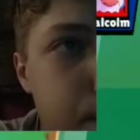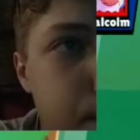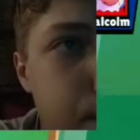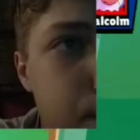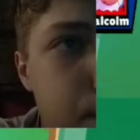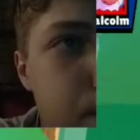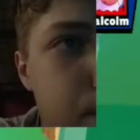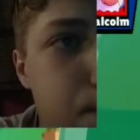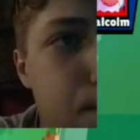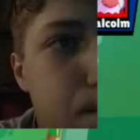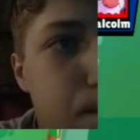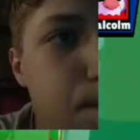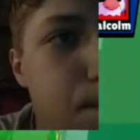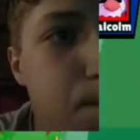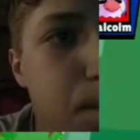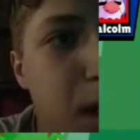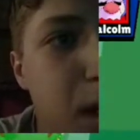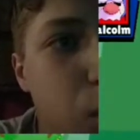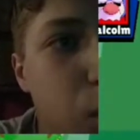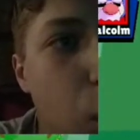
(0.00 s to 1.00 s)
Madonna,
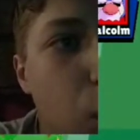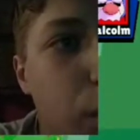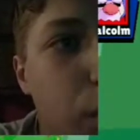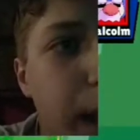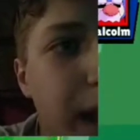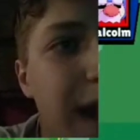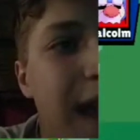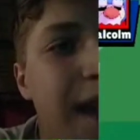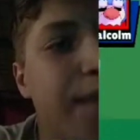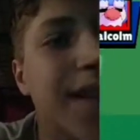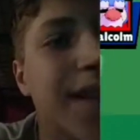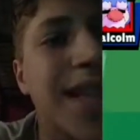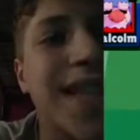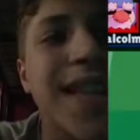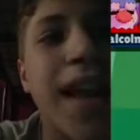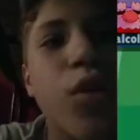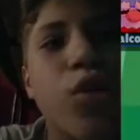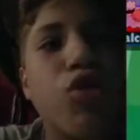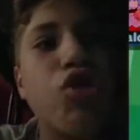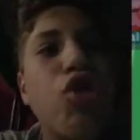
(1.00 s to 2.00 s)
levati dai coglioni
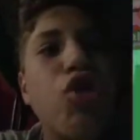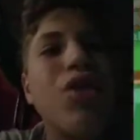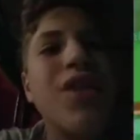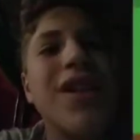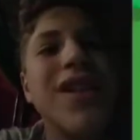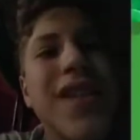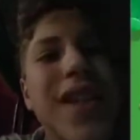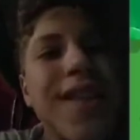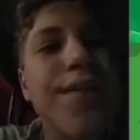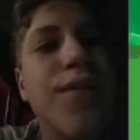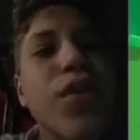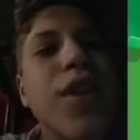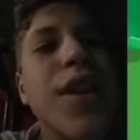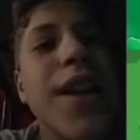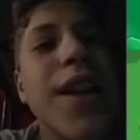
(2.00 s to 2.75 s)
se devo tirare io.